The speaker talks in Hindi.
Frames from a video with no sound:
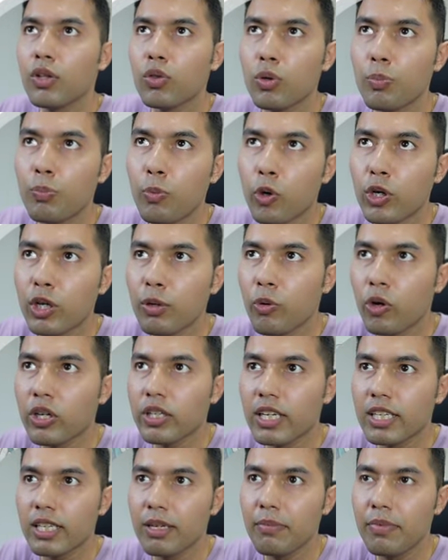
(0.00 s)
पोकेमॉन
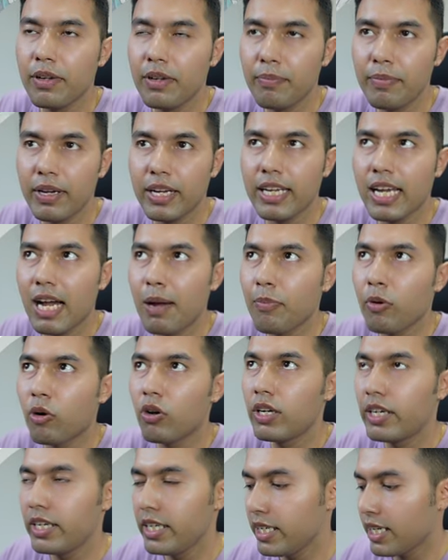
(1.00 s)
करके भी मैं यहाँ पे
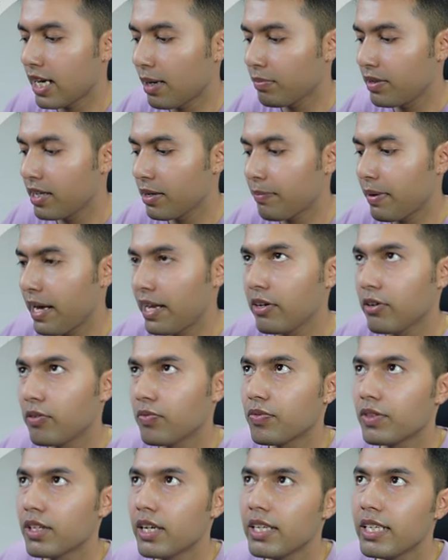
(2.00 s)
ऑलरेडी आप देख पा रहे हो
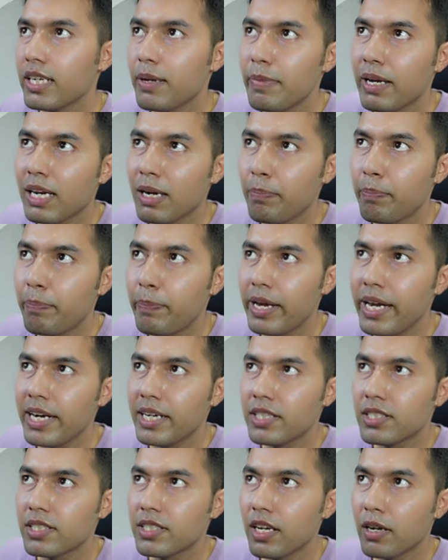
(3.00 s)
ये मेरा पेड
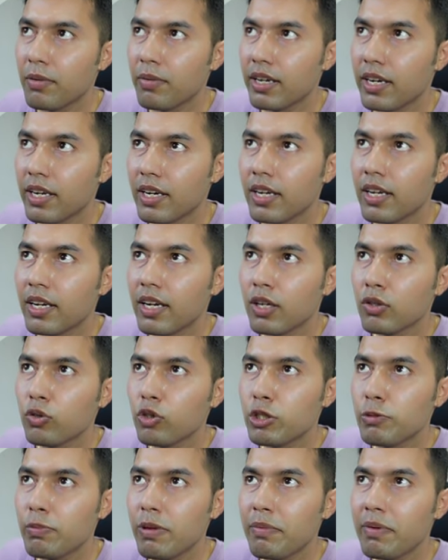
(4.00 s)
सर्वर है तो इस
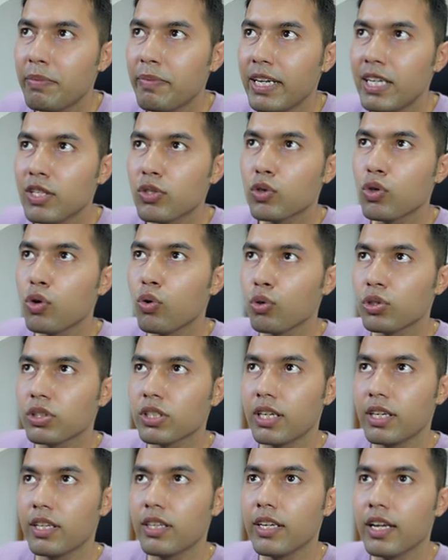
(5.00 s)
पर भी मैंने इसको होस्ट
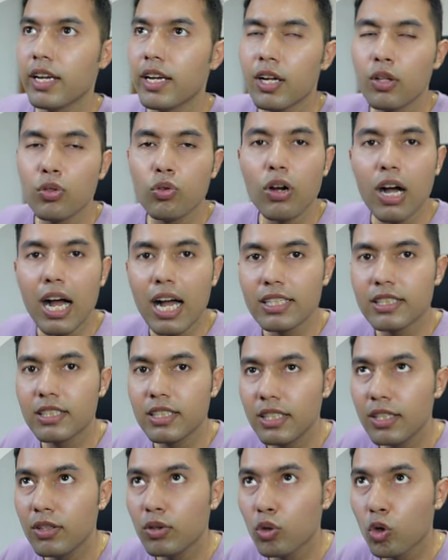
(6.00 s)
कर दिए तो आज
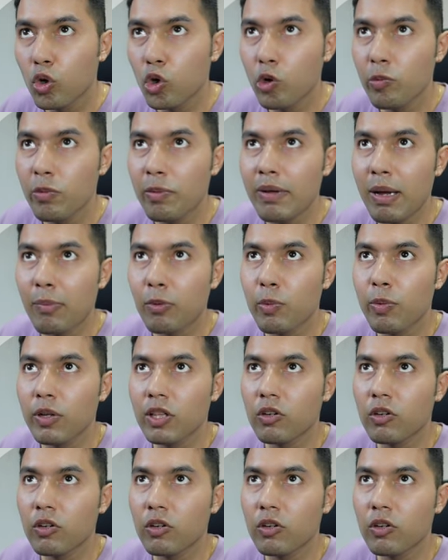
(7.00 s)
इन दोनों में मैं आपको बताऊंगा